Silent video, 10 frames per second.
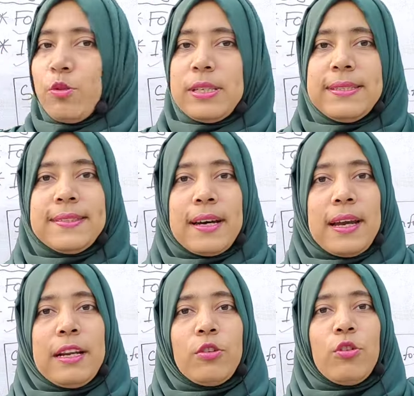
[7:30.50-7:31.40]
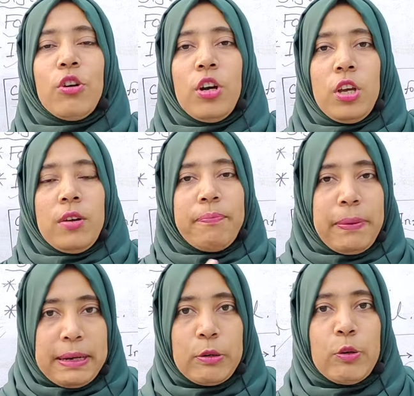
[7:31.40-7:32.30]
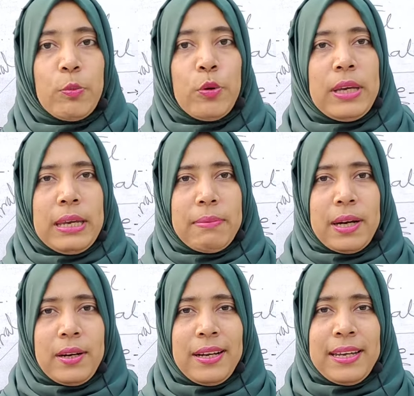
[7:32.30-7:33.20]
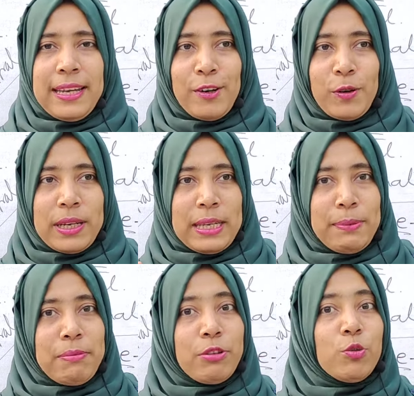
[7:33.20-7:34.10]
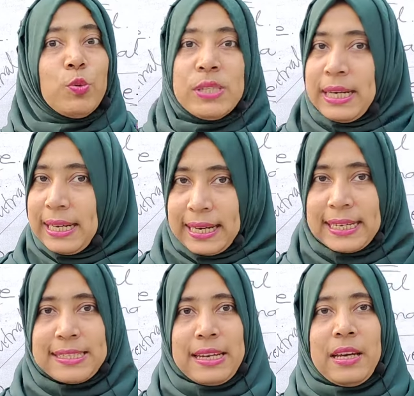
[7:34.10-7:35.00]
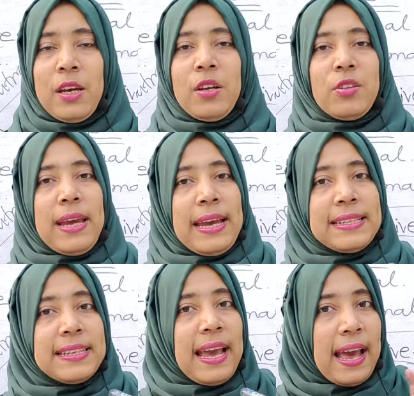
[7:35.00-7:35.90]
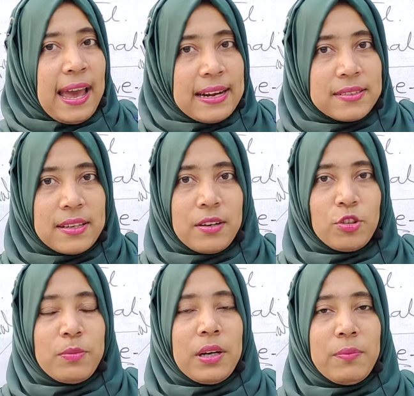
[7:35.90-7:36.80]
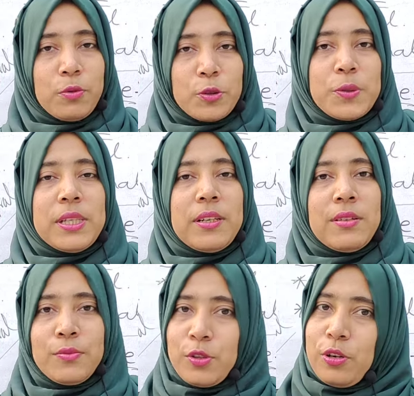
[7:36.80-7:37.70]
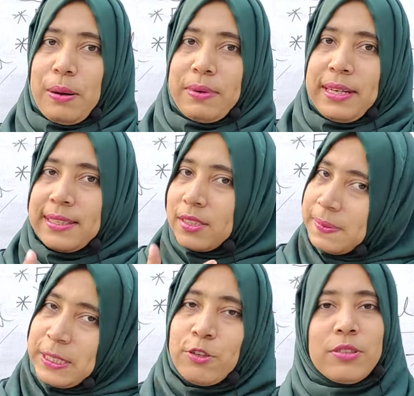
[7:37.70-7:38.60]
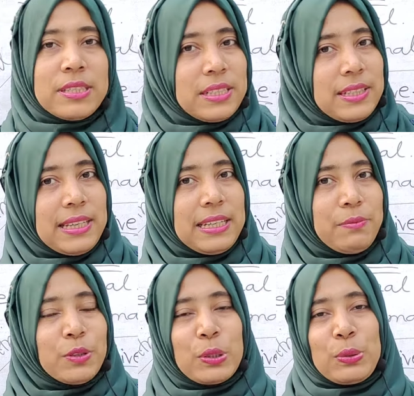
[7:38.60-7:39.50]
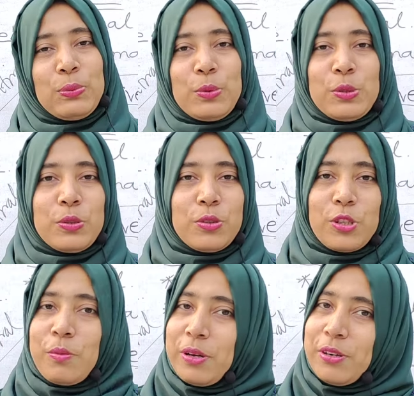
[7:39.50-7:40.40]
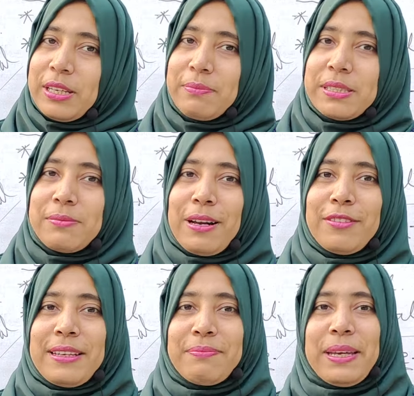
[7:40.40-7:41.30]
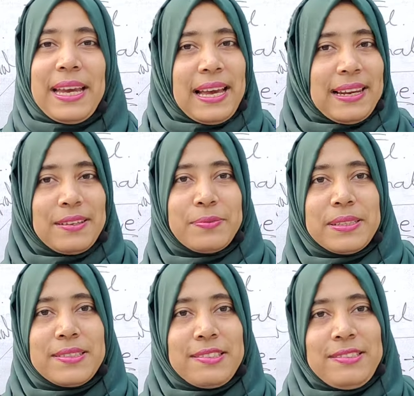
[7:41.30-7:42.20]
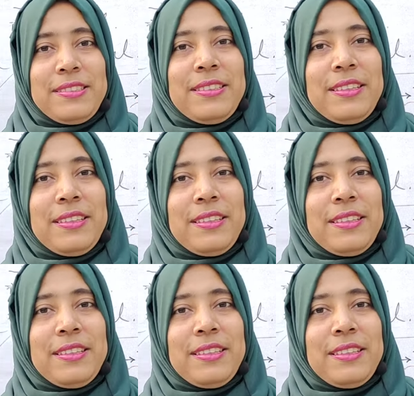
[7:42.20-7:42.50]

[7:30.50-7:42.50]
এবং স্টাইলগুলো বের করব। এবার এগুলোকে কিভাবে গুছিয়ে লেখা যায় অ্যাজ এ অ্যান্সার তোমার প্রশ্নের আমরা নেক্সট ভিডিওতে সেটা দেখে নিব ততক্ষণ পর্যন্ত সবাই অনেক বেশি ভালো থাকবে আল্লাহ হাফেজ